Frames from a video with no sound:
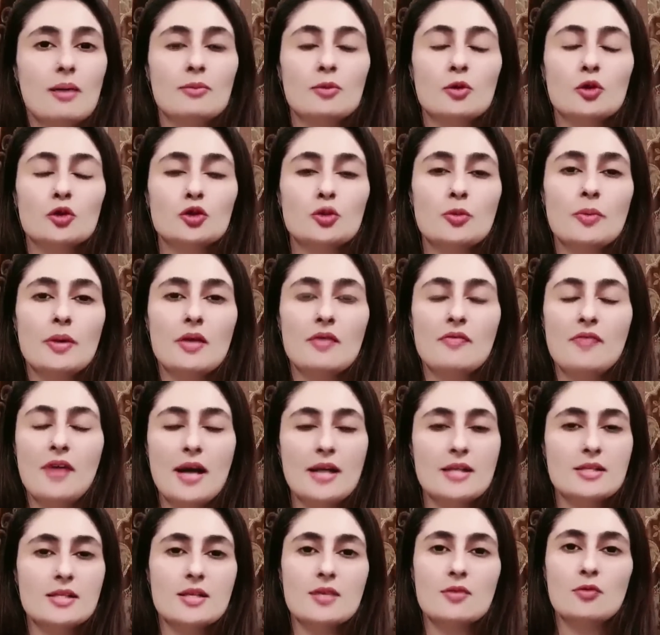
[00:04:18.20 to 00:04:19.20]
लोग जो मेरे
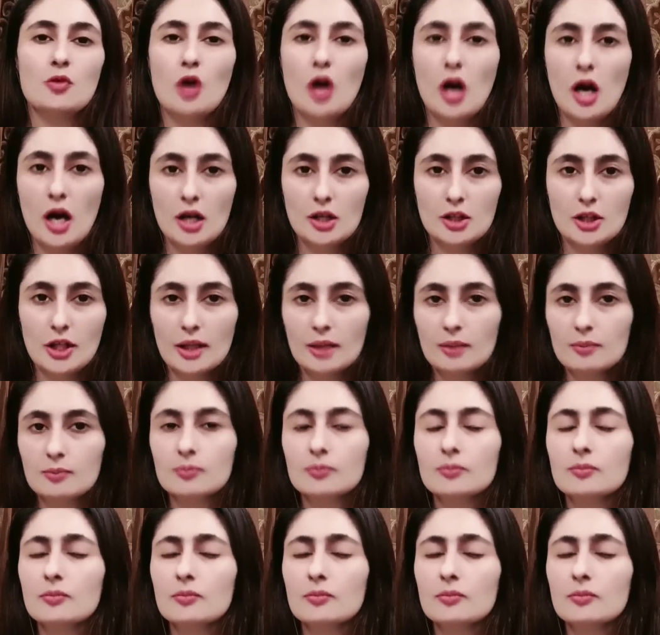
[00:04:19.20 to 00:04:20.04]
फैंस हैं वो आ जाएं